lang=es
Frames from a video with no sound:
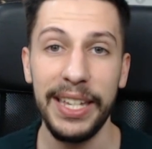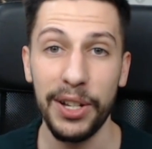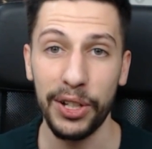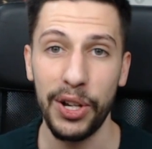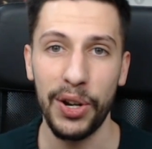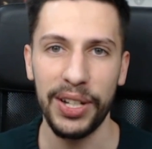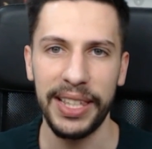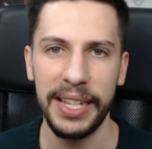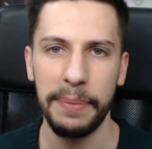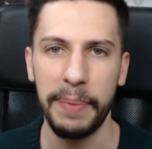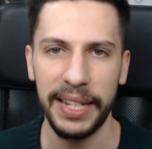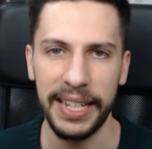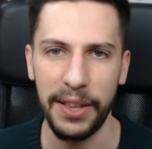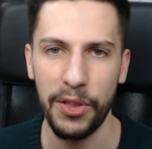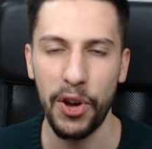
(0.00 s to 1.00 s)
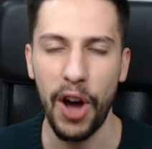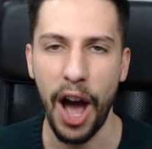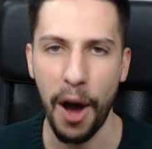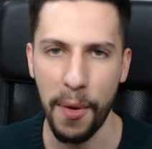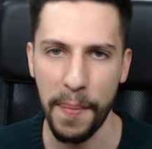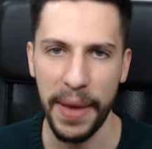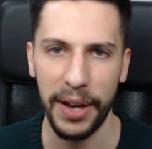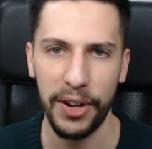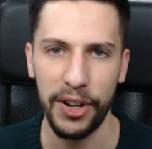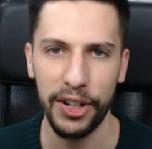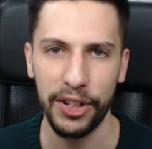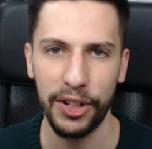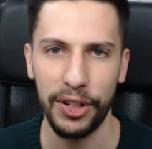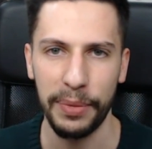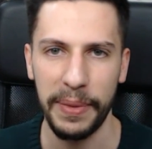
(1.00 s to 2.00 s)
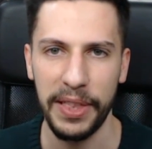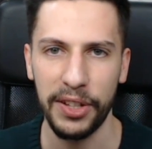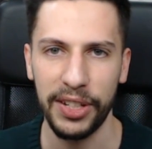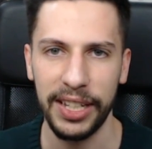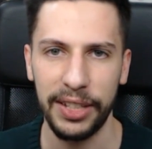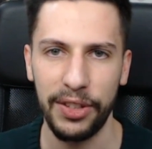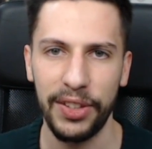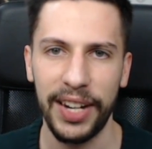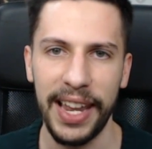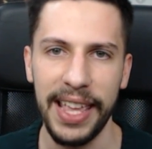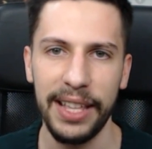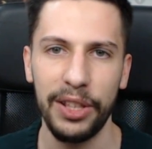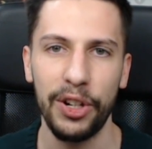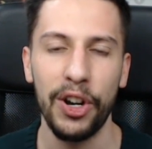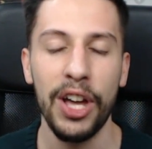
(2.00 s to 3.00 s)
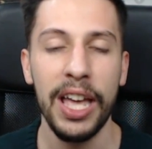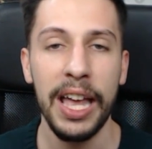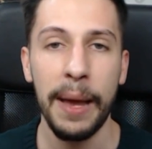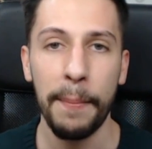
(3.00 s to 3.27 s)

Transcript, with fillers: y os lo estéis pasando aún mejor con los vídeos que estoy trayendo.